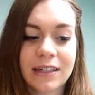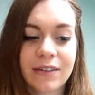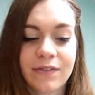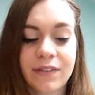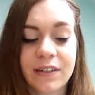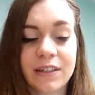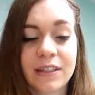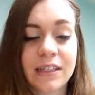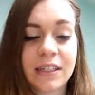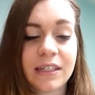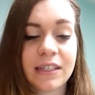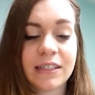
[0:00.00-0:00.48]

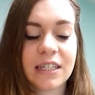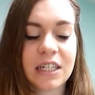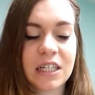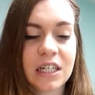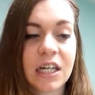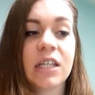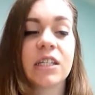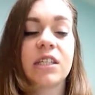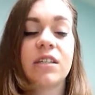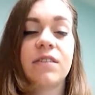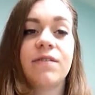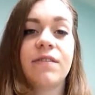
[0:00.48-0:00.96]
enfin des
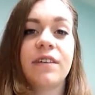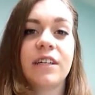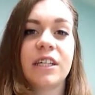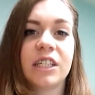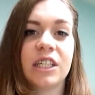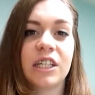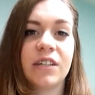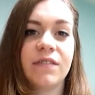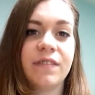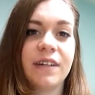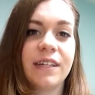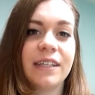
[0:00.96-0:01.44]
achats que
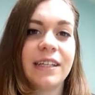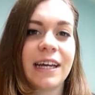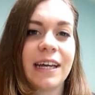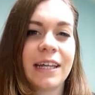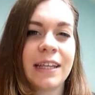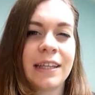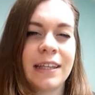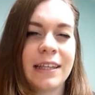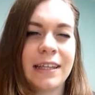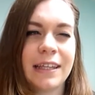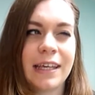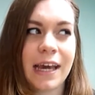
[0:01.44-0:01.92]
j'ai fait,
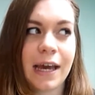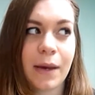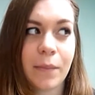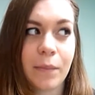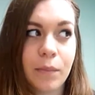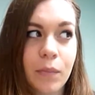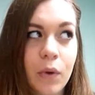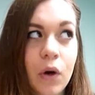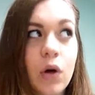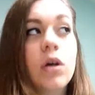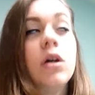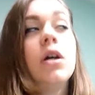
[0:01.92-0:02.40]

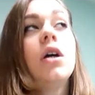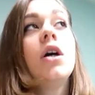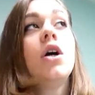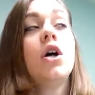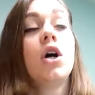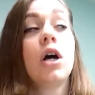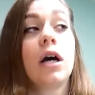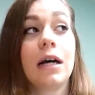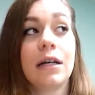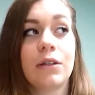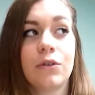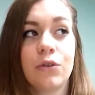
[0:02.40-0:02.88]
dernièrement
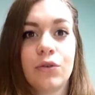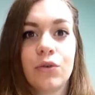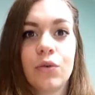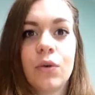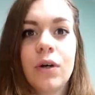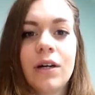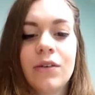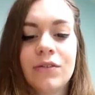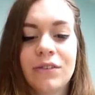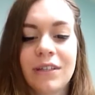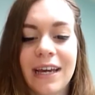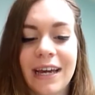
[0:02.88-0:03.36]
1, 2,
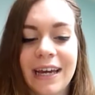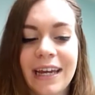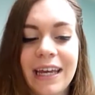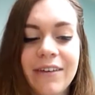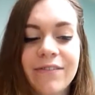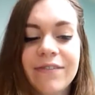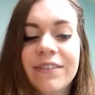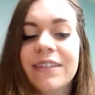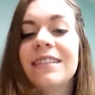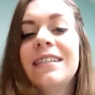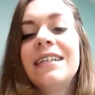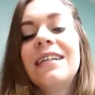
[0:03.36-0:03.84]
3 on y arrive